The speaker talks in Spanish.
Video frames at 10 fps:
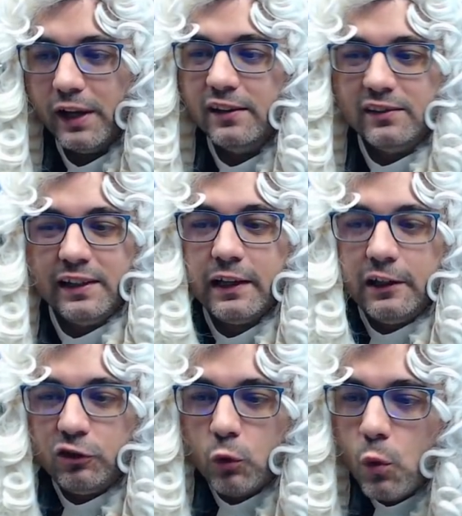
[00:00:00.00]
y
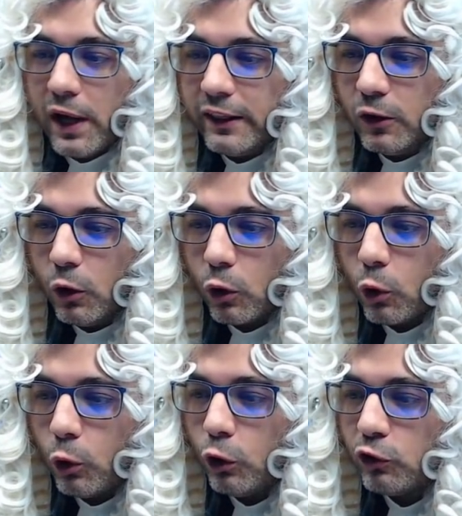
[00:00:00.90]
sigues jugando
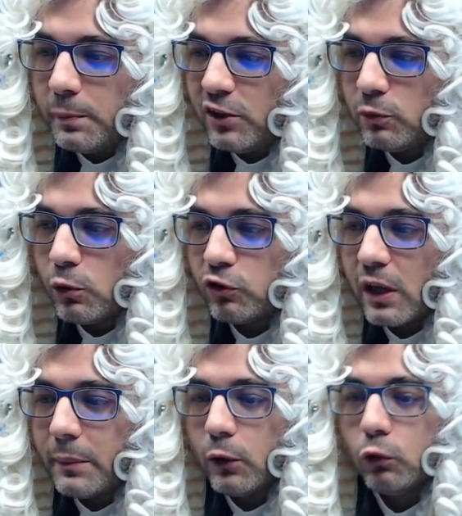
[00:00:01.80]
con los mismos
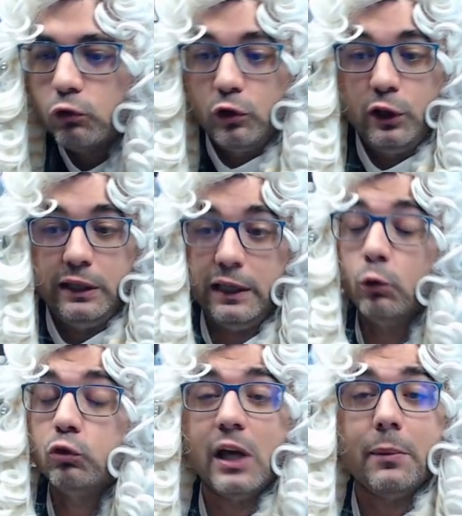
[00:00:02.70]
amigos que
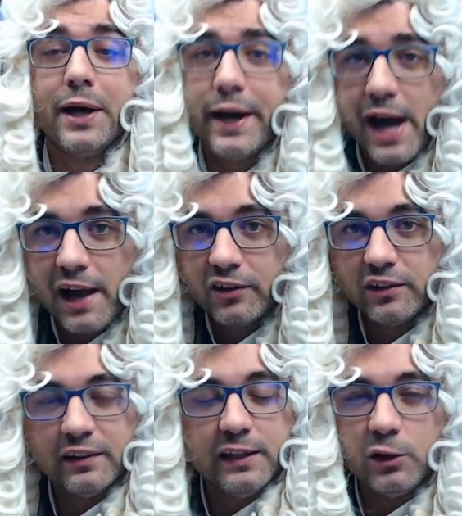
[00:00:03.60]
usaban hacks
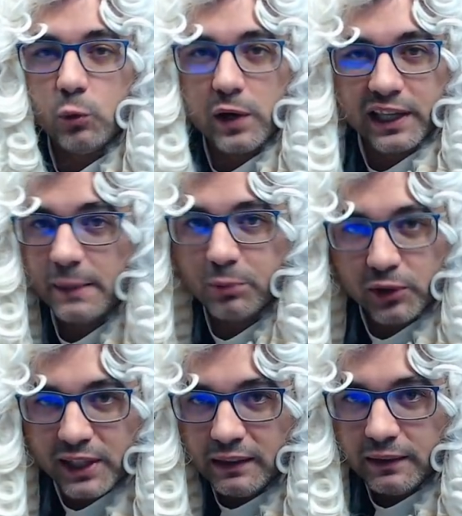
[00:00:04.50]
de tu equipo
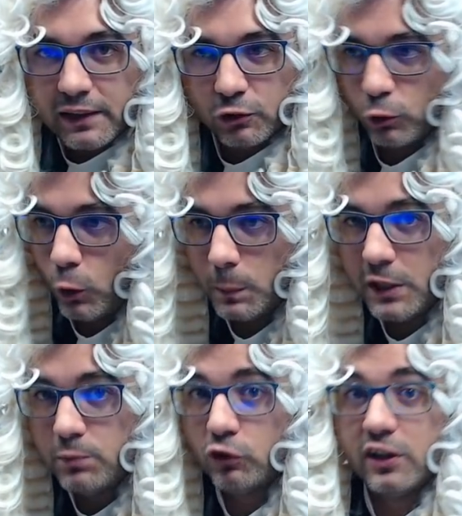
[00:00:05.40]
de antes, con los
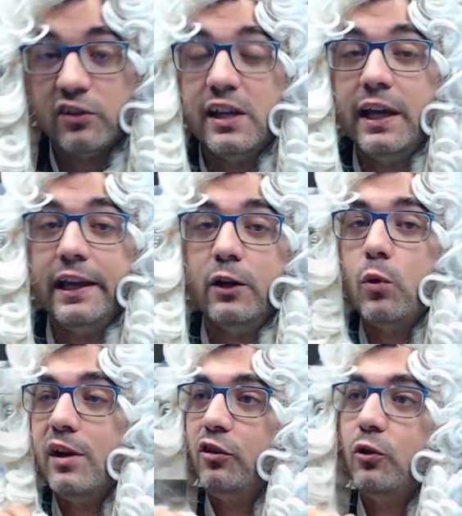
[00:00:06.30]
mismos, que sí, que ya no
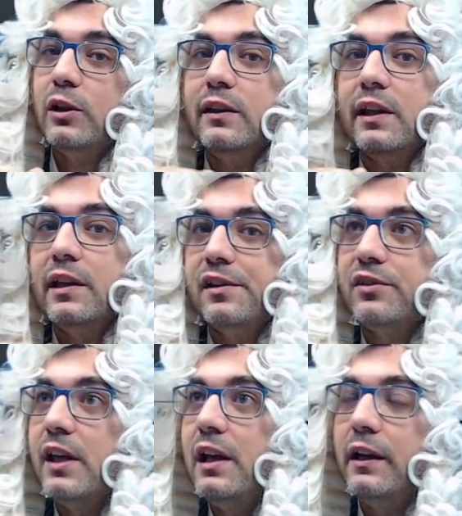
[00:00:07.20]
juegas con el DJ
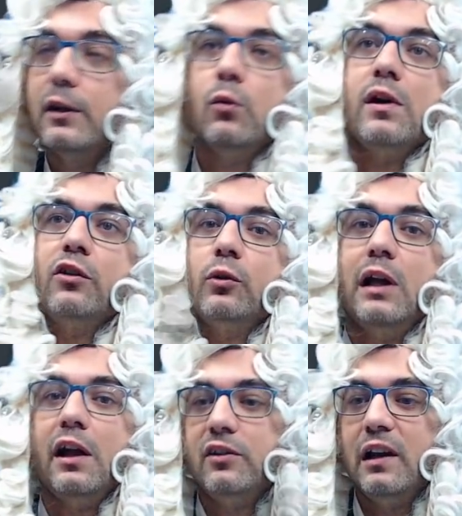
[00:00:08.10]
Style, que no juegas con el
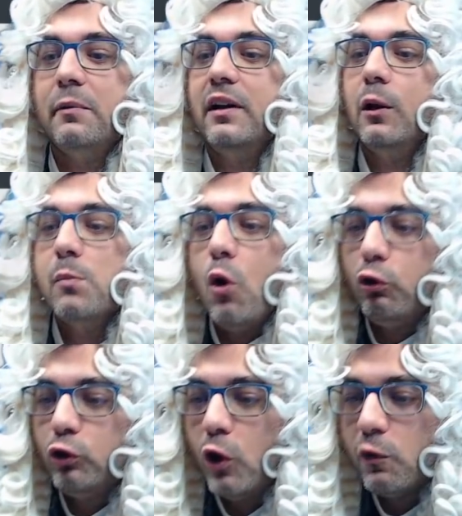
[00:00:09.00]
Axel, a ver, a lo mejor
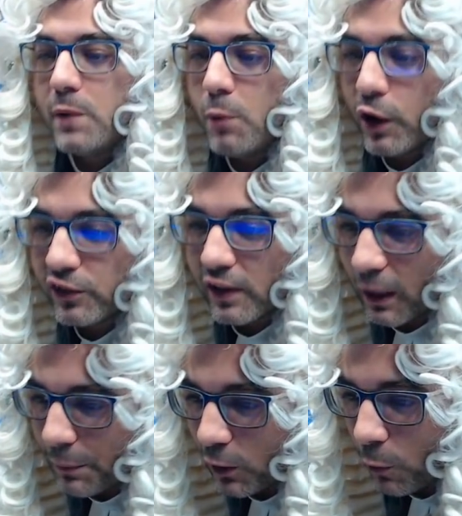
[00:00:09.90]
son los mismos que se han
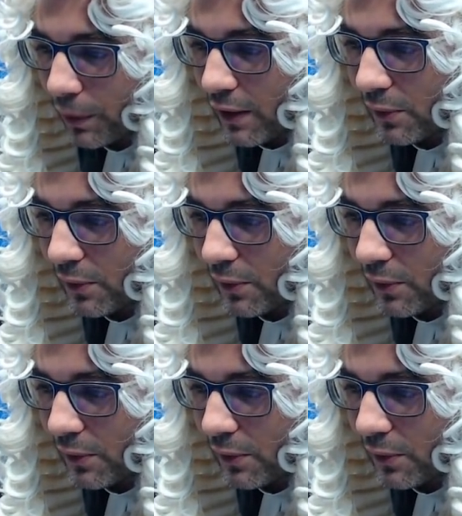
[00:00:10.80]
cambiado el nombre,